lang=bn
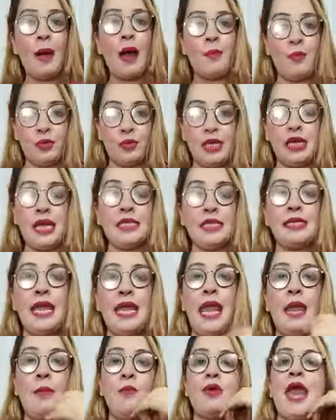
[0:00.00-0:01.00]
পাবো ঠিক আছে
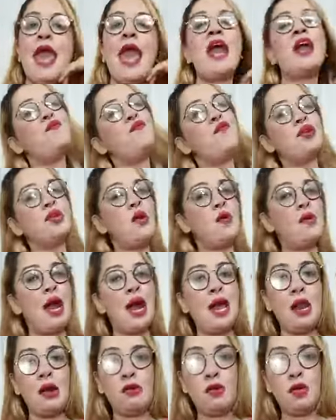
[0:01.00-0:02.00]
এবং এক ফোটাও
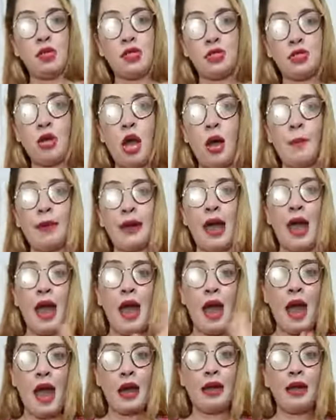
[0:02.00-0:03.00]
কালার নষ্ট হবে না
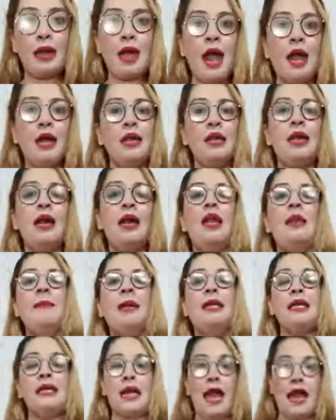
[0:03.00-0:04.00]
হানের হানের কালার
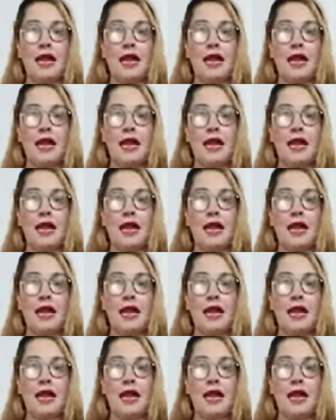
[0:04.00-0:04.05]
ম্যাটার